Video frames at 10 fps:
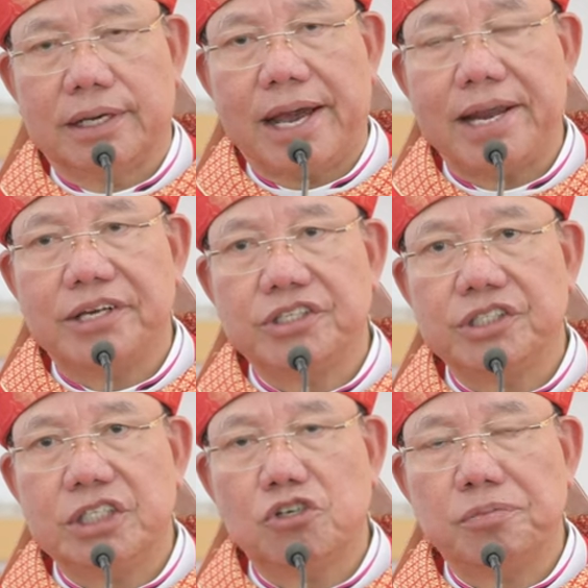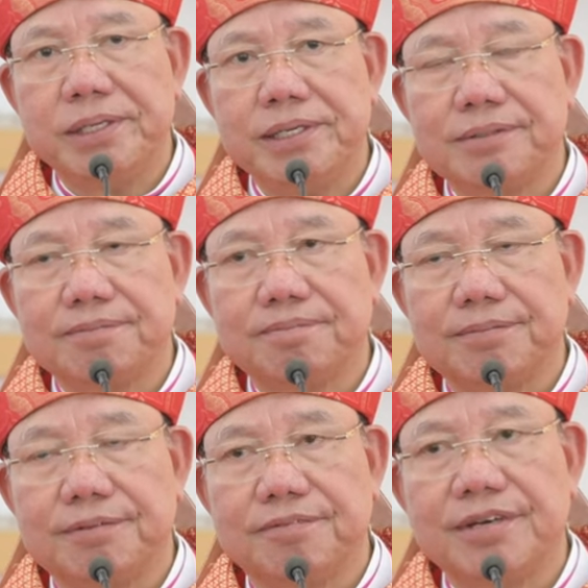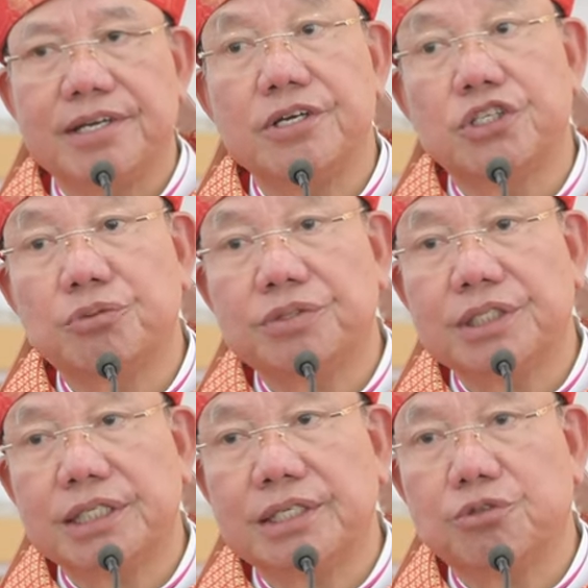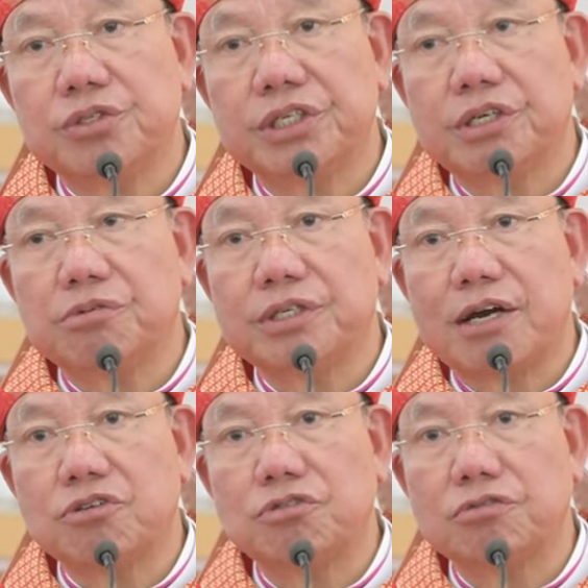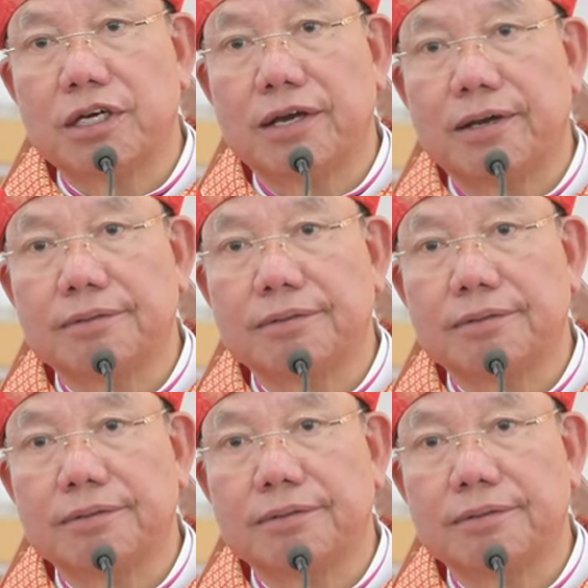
hay là những hiểu biết về đời sống đức tin của người công giáo chúng ta.